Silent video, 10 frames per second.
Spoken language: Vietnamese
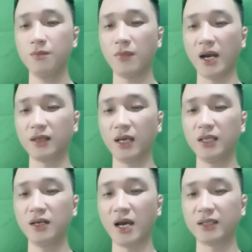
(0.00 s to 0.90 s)
mà Tế
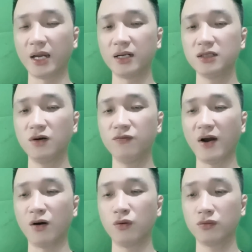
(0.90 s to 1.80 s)
Thiên Đại Thánh đã xông
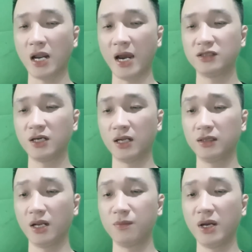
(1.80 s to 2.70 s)
vào đại trận
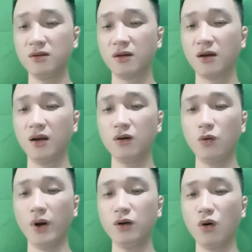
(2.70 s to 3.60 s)
thiên binh,
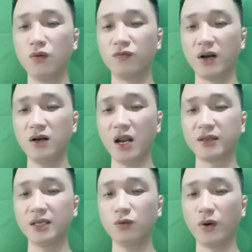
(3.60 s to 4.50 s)
cuối cùng vẫn là
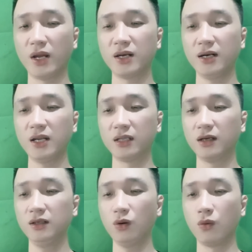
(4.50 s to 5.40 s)
nhất quyền nan địch
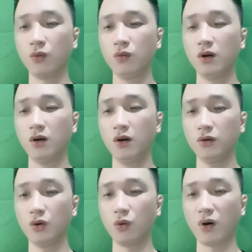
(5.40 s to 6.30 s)
tứ thủ.
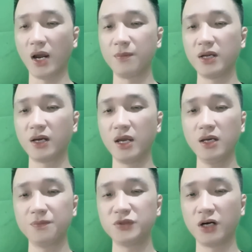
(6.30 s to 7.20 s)
Đủ loại binh khí
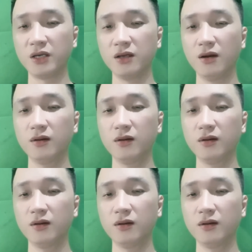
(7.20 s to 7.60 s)
ngập trời,